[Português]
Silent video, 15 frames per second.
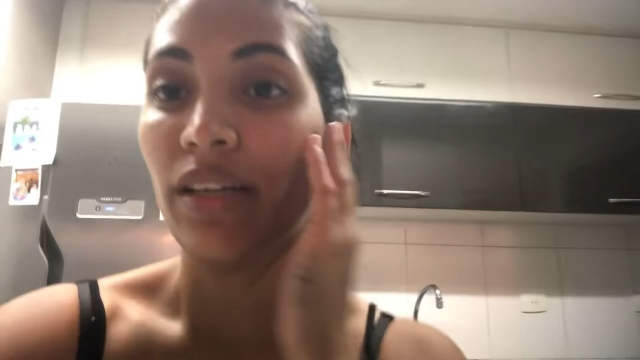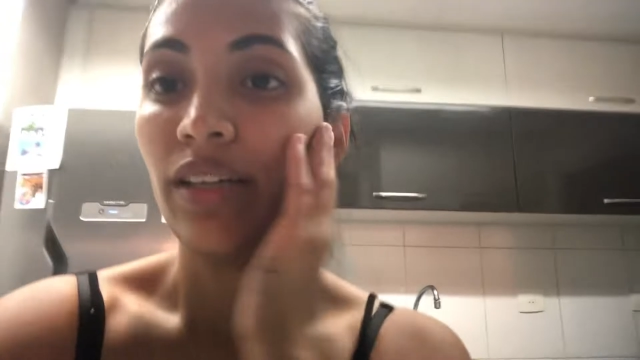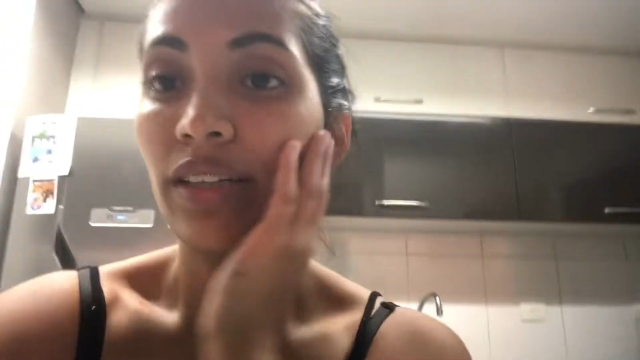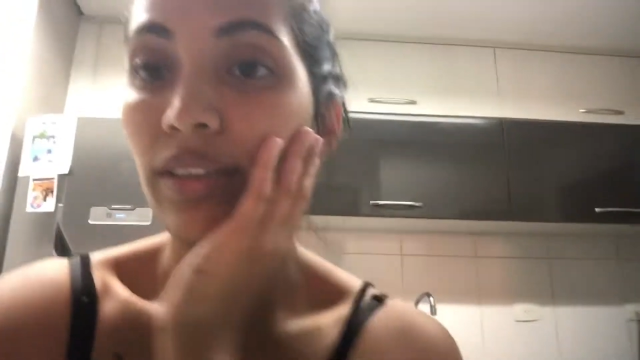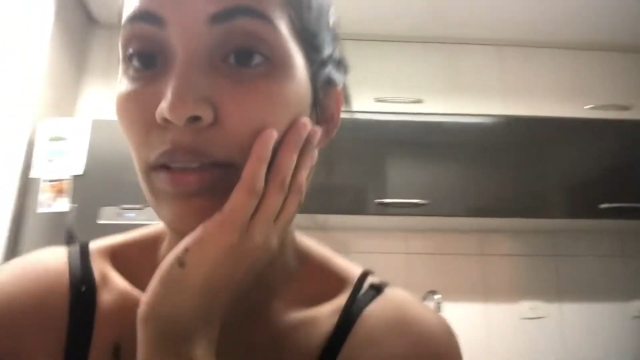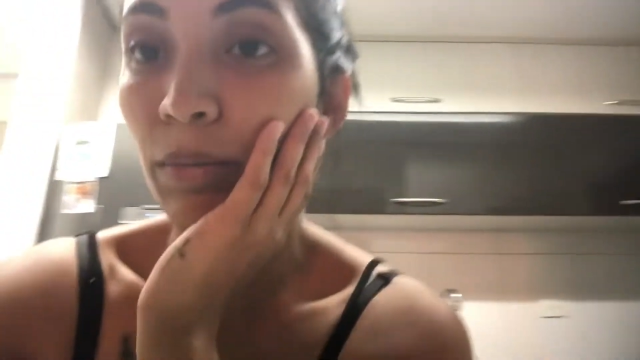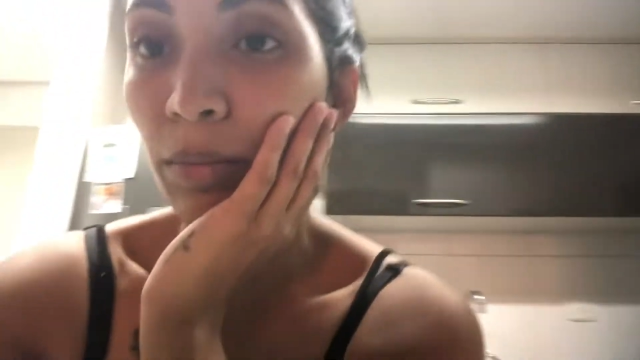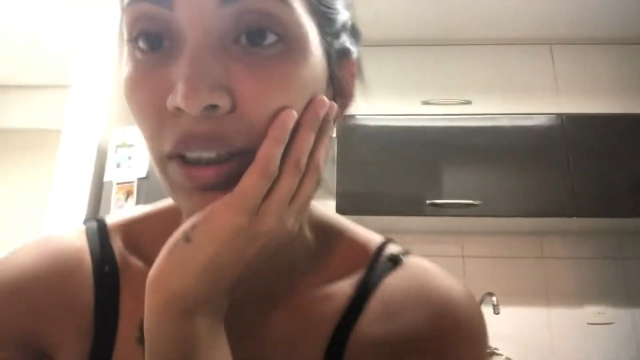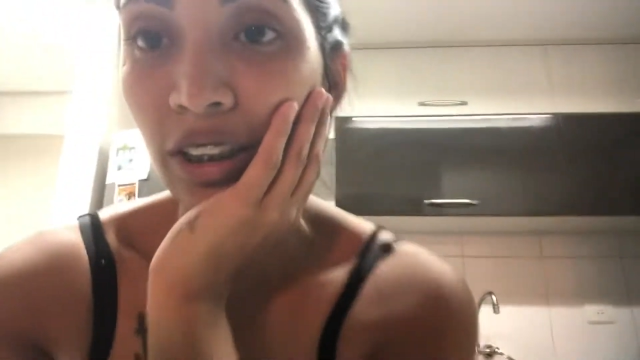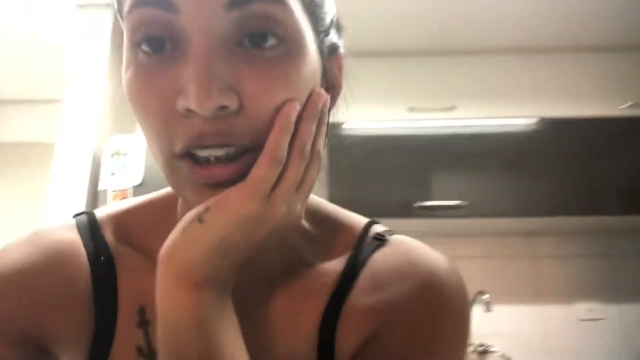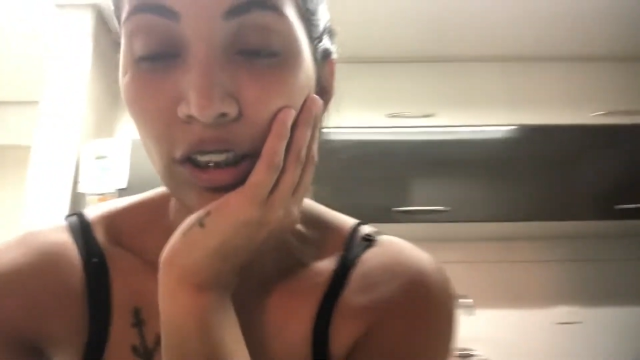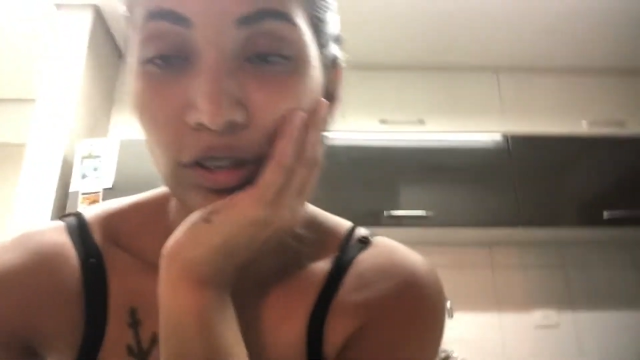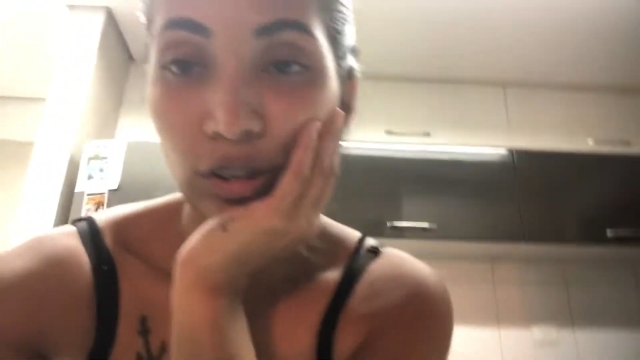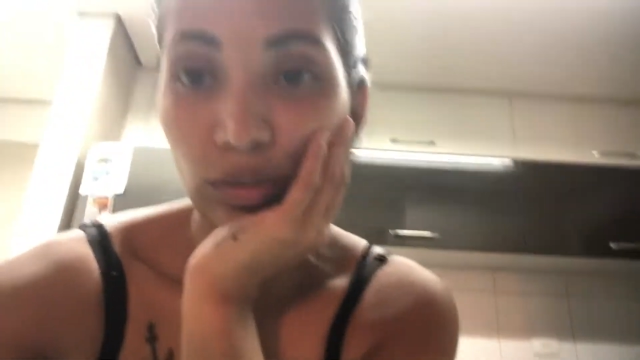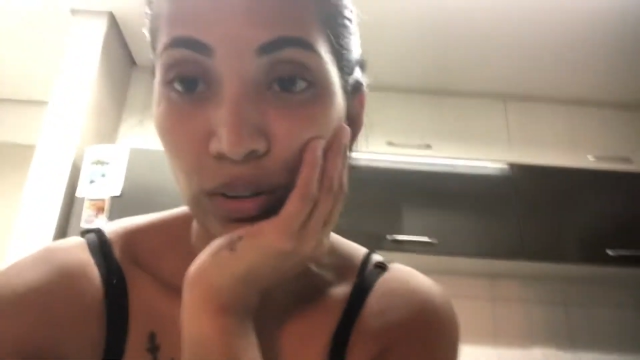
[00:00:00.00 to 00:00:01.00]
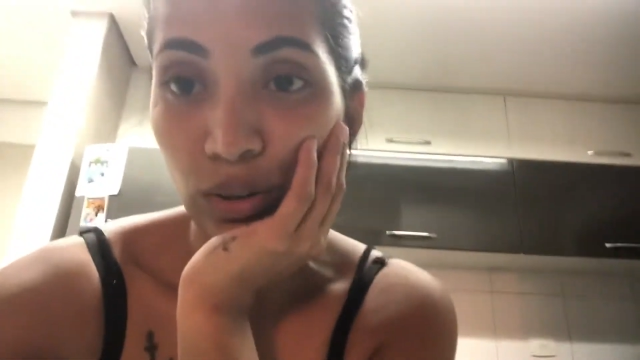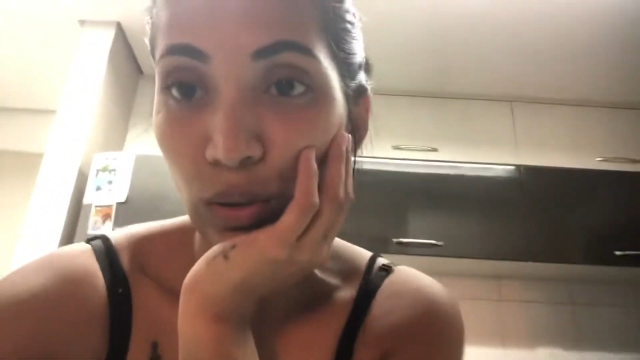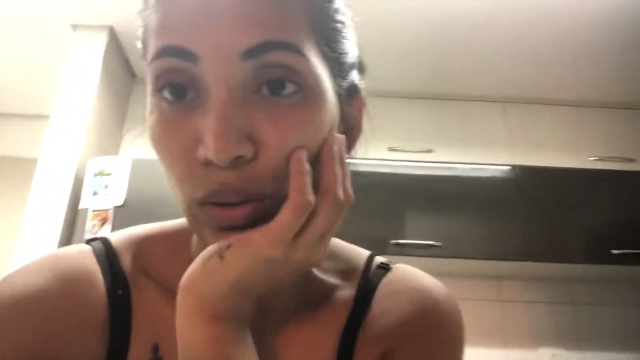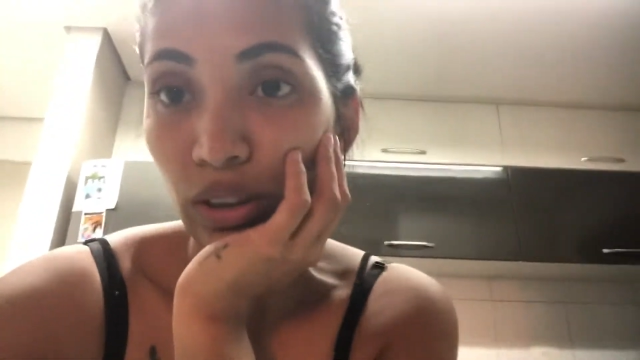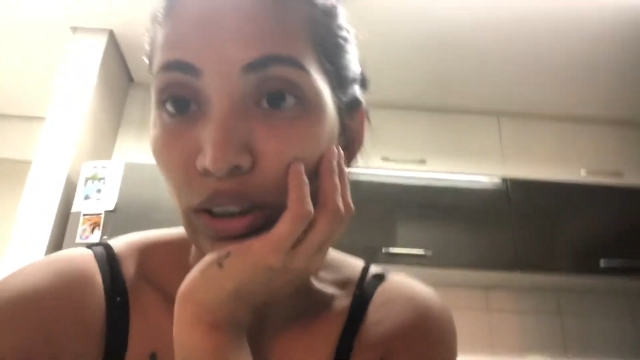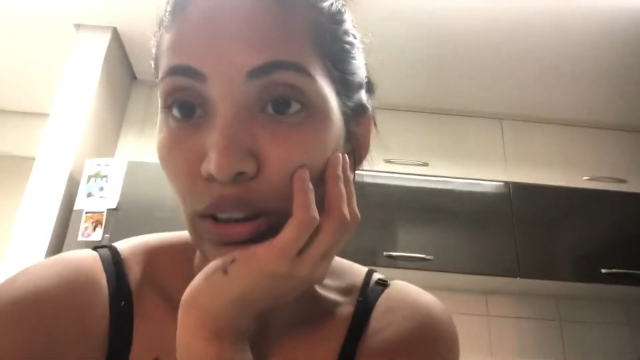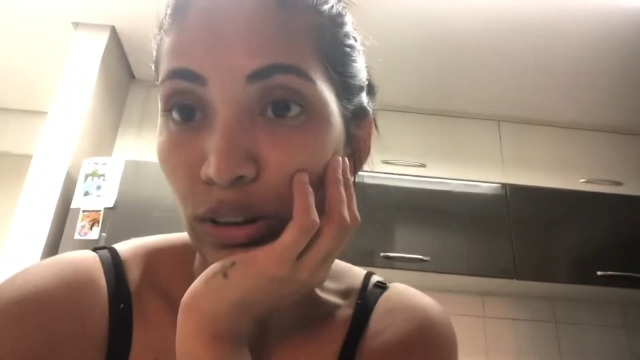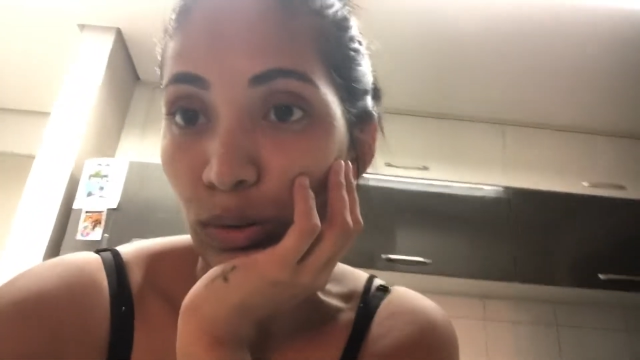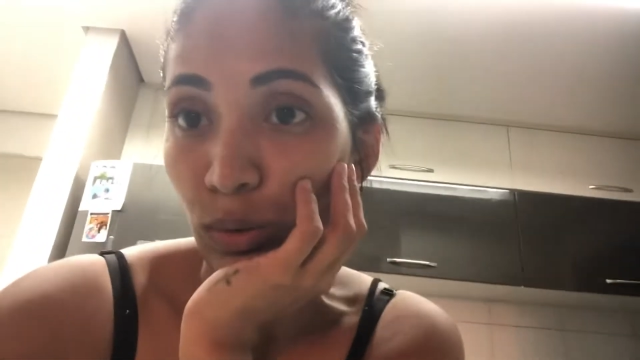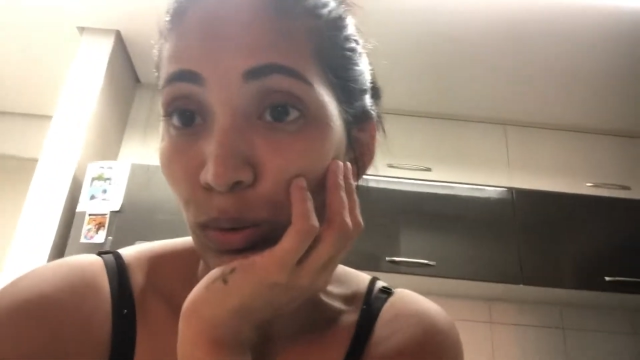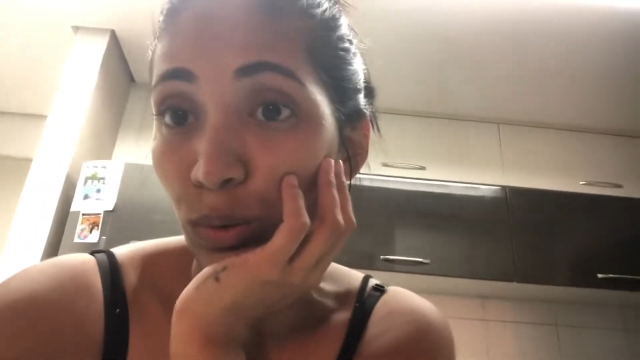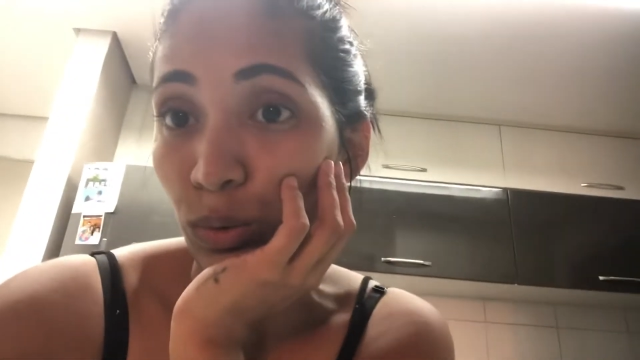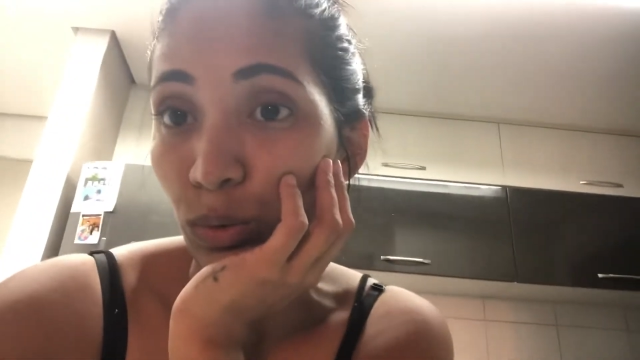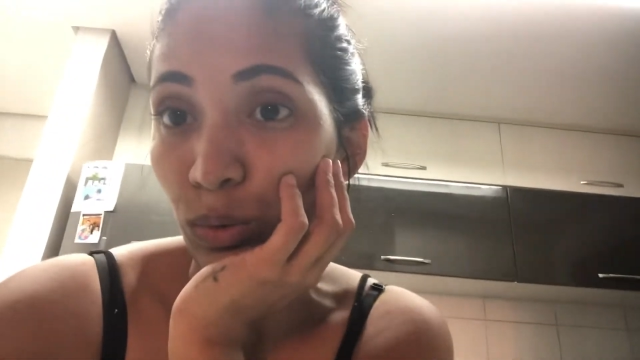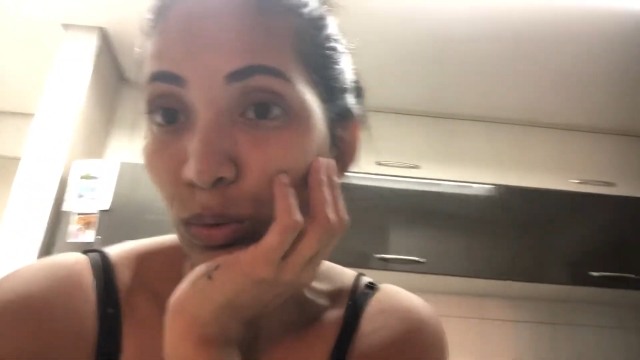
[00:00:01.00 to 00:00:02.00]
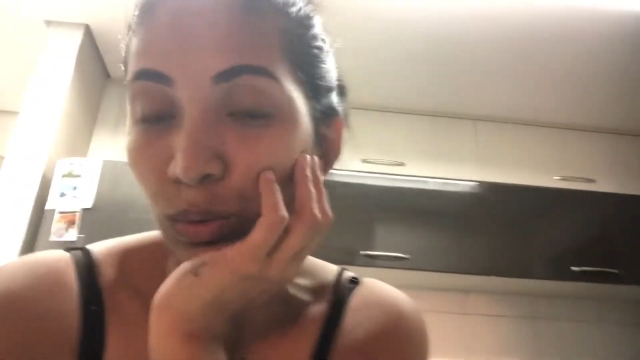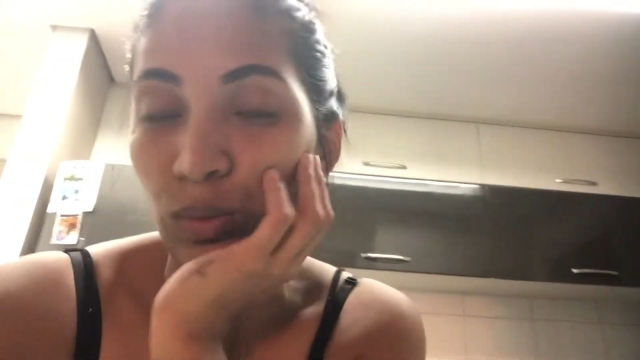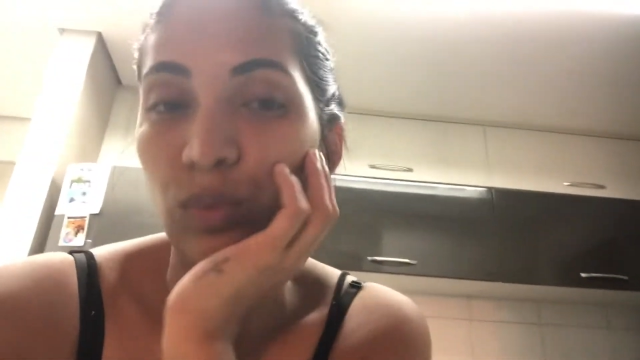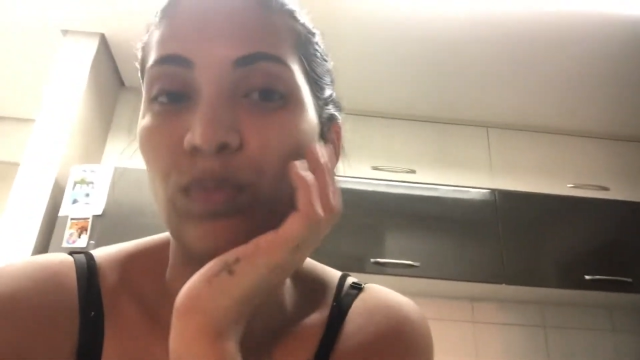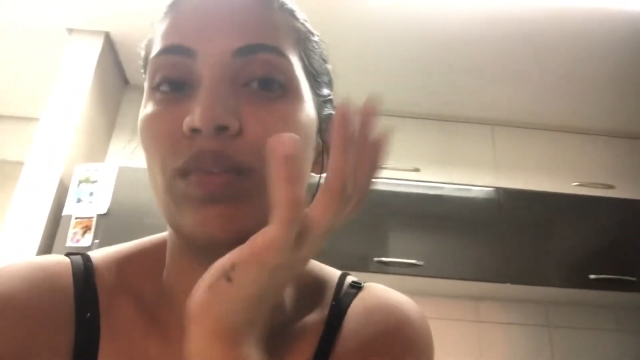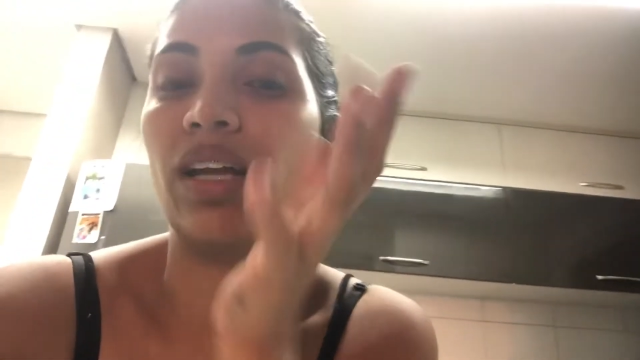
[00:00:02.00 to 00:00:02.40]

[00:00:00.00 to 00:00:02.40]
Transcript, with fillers: E também, gente, eu escolhi o,